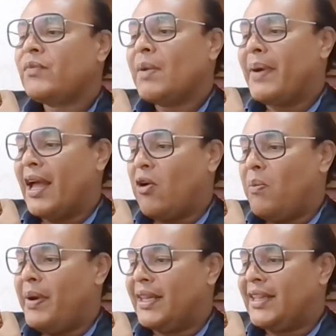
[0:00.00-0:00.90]
para
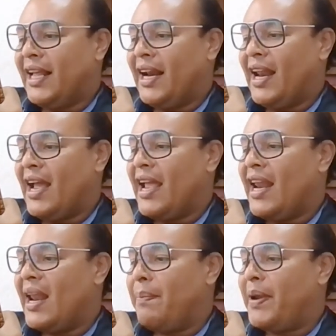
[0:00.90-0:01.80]
convertirla
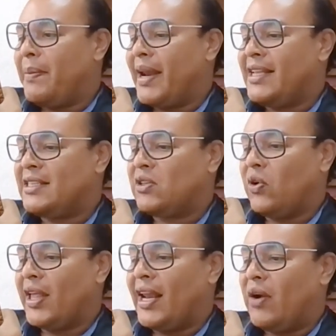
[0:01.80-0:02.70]
en la primera
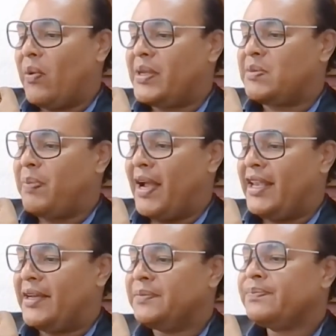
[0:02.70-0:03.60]
historia de la Nueva
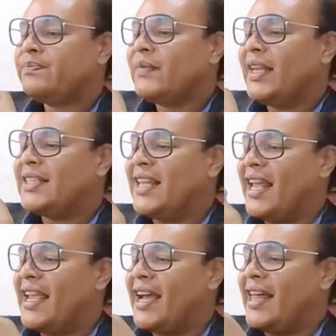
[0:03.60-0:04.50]
España, desde la
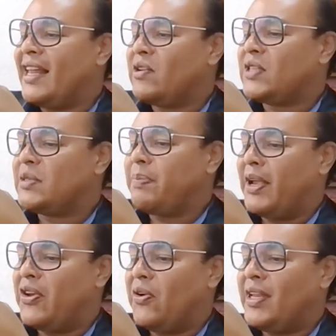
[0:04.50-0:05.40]
llegada de los
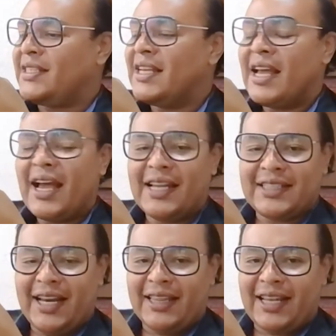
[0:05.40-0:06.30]
españoles
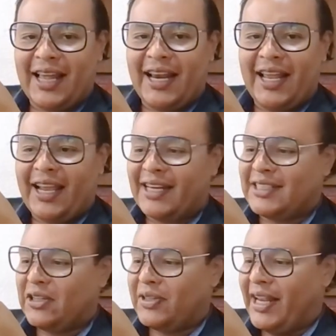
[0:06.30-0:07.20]
hasta la entrada del
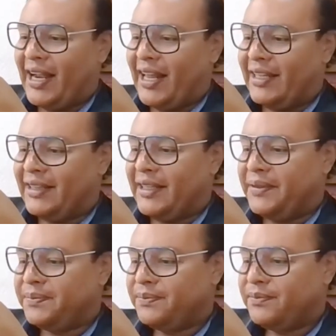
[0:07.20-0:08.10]
ejército trigarante.
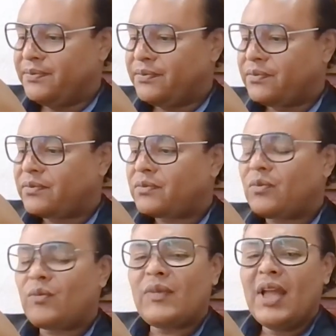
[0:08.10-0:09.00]

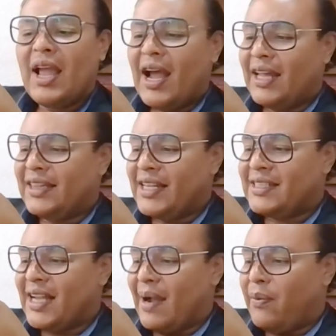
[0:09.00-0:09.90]
Andrés
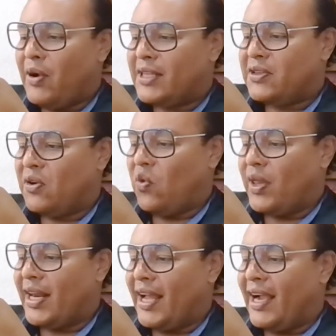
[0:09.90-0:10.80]
Cabo nació en
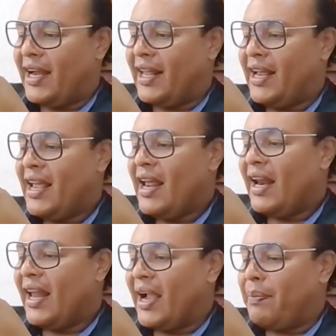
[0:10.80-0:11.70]
Guadalajara,
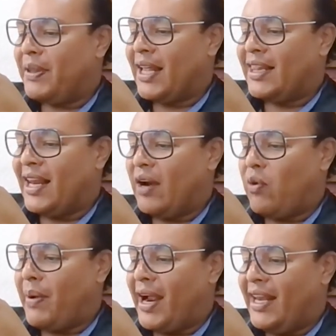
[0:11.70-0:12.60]
la capital de la
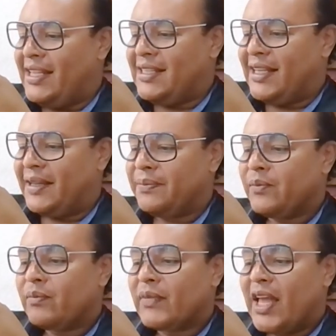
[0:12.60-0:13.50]
Nueva Galicia,
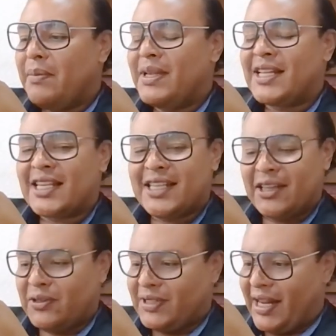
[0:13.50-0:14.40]
en
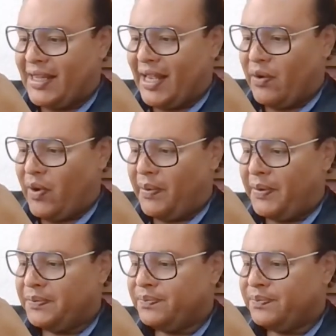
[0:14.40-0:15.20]
1739.